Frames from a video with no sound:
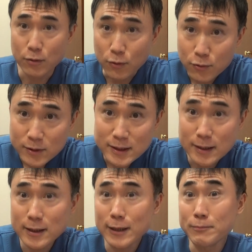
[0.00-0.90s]
お医者
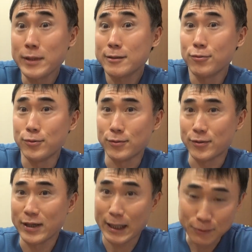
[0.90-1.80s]
様と
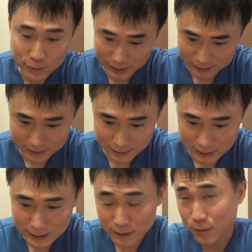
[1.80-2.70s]
もあろう方
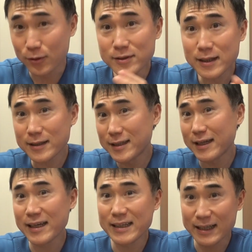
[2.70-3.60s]
がこんな
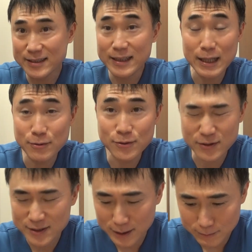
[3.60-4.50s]
汚い発言を
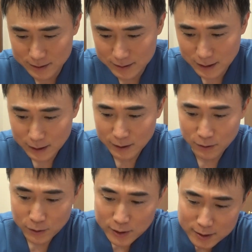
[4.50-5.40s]
しています
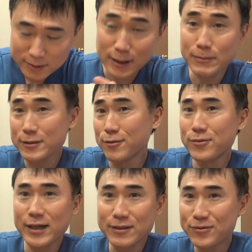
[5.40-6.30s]
お医者様と
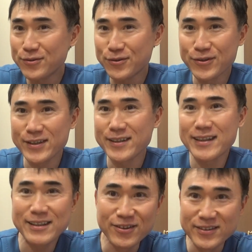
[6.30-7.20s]
もあろうお方
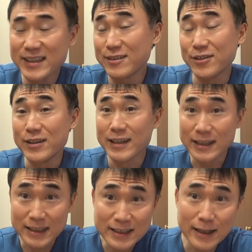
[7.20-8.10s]
がこんなの
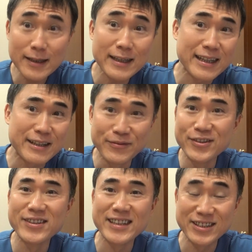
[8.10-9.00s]
いかがなも
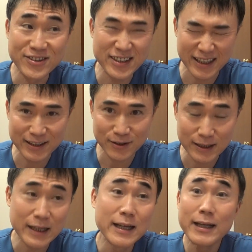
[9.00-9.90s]
のでしょうかとか、
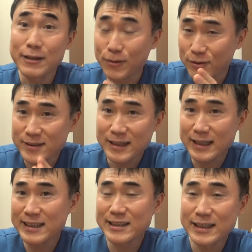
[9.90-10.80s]
ね、こん
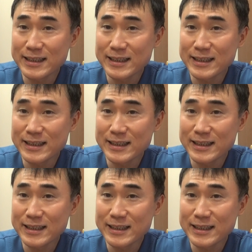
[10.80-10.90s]
な